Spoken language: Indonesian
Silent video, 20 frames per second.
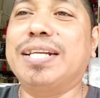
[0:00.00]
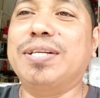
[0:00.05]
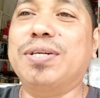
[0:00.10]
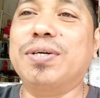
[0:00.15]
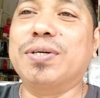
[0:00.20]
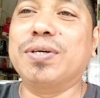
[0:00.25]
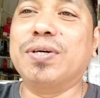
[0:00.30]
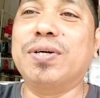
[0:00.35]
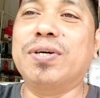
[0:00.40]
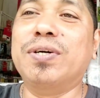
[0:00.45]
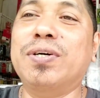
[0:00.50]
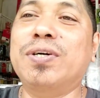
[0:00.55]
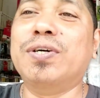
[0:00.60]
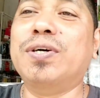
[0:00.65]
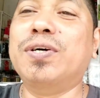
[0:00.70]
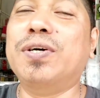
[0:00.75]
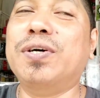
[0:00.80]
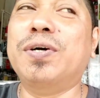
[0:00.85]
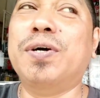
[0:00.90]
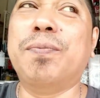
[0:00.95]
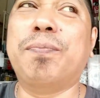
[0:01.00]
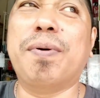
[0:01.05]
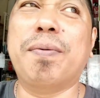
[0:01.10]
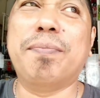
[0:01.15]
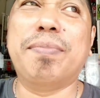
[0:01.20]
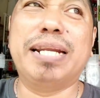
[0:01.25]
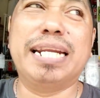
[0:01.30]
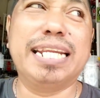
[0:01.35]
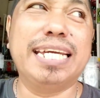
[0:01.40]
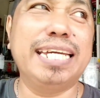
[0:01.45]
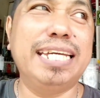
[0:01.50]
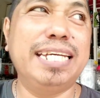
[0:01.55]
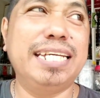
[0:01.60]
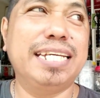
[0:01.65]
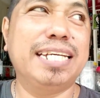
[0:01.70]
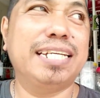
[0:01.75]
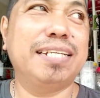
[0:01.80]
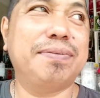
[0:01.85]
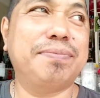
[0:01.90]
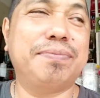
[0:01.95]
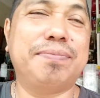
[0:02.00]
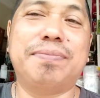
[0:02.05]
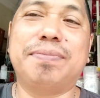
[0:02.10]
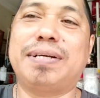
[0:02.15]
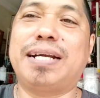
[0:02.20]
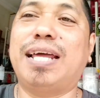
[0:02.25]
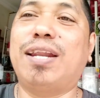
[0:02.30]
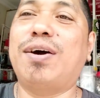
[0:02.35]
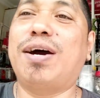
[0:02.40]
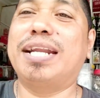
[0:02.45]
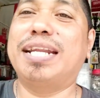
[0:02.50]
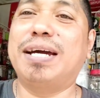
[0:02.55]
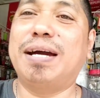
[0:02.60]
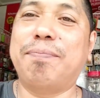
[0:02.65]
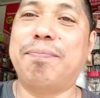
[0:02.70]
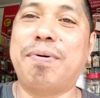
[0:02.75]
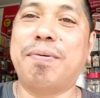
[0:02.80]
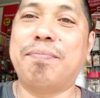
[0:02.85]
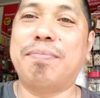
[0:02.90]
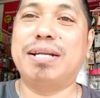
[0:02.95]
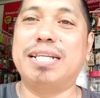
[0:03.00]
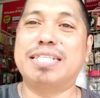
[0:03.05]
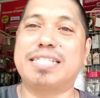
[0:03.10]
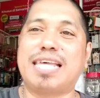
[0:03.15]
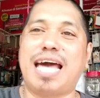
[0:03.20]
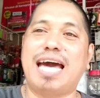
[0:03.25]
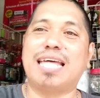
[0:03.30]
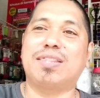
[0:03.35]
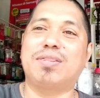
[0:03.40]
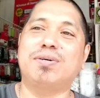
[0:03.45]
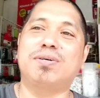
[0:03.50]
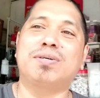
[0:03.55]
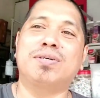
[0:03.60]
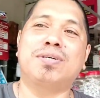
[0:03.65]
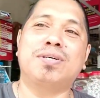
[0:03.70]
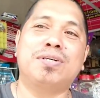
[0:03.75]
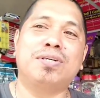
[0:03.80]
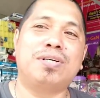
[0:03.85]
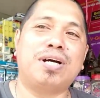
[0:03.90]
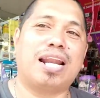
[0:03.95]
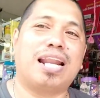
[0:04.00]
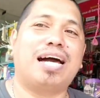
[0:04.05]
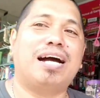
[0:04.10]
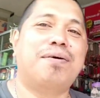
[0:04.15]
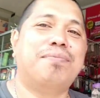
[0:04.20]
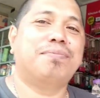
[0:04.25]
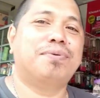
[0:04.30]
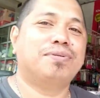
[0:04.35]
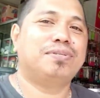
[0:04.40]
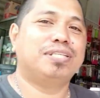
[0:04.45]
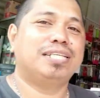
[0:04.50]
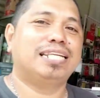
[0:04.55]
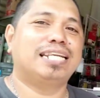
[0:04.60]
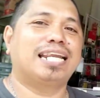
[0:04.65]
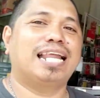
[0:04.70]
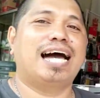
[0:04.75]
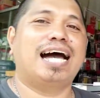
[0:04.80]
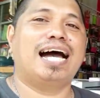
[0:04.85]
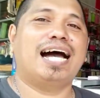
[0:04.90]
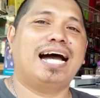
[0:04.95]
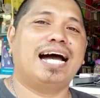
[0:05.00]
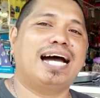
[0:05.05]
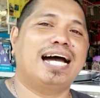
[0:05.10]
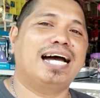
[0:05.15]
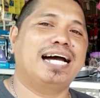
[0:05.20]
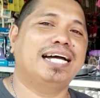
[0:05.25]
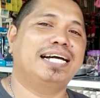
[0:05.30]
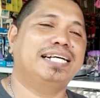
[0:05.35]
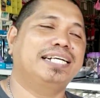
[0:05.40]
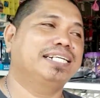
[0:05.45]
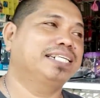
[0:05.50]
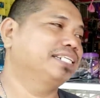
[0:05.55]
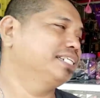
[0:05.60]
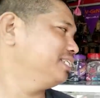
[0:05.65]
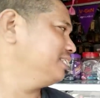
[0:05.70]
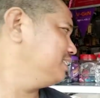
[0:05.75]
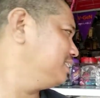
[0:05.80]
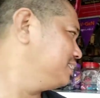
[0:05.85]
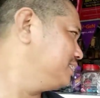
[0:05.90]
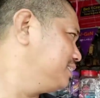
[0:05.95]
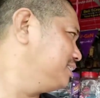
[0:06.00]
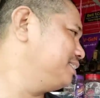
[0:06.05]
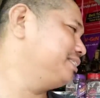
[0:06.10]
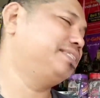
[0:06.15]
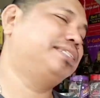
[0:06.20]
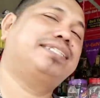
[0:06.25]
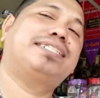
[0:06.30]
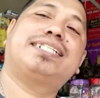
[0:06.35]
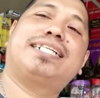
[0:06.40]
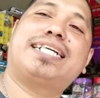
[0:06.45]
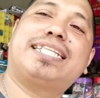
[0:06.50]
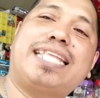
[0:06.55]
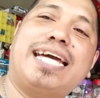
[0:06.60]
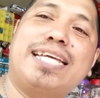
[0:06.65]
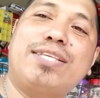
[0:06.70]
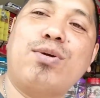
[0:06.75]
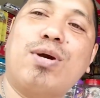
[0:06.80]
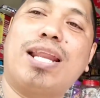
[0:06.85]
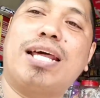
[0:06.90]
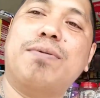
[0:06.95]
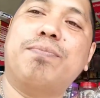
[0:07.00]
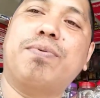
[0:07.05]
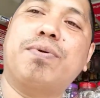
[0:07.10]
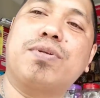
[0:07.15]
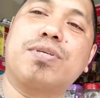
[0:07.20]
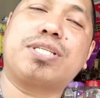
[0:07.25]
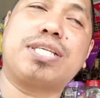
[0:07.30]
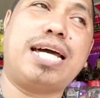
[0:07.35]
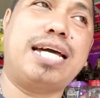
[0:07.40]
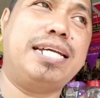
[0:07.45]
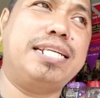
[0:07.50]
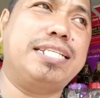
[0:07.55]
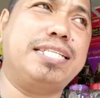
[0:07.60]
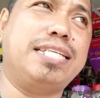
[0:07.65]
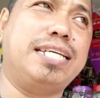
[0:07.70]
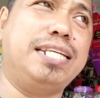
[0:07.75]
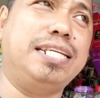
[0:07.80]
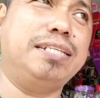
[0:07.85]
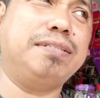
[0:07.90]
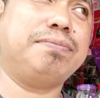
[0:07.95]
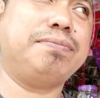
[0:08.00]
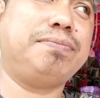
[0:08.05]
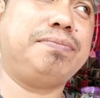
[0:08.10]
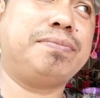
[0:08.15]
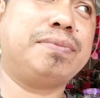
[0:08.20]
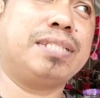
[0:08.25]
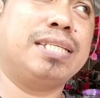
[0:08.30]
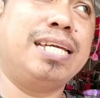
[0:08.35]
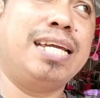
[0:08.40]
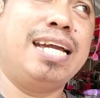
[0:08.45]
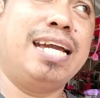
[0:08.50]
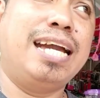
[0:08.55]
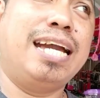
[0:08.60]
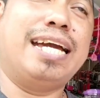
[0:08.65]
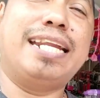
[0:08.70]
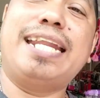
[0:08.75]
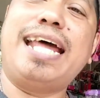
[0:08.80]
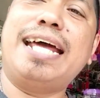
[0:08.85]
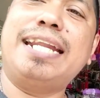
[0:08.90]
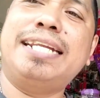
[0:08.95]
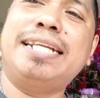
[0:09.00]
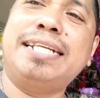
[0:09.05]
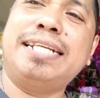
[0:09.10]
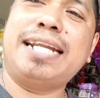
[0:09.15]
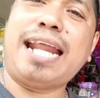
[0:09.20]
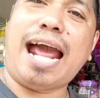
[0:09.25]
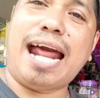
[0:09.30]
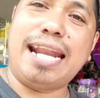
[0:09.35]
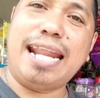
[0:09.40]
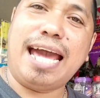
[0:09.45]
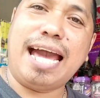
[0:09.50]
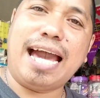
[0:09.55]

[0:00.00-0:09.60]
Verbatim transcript: nunggu pembeli. Kalau ada pembeli satu, alhamdulillah kita jualan pulsa di sini. Dan ada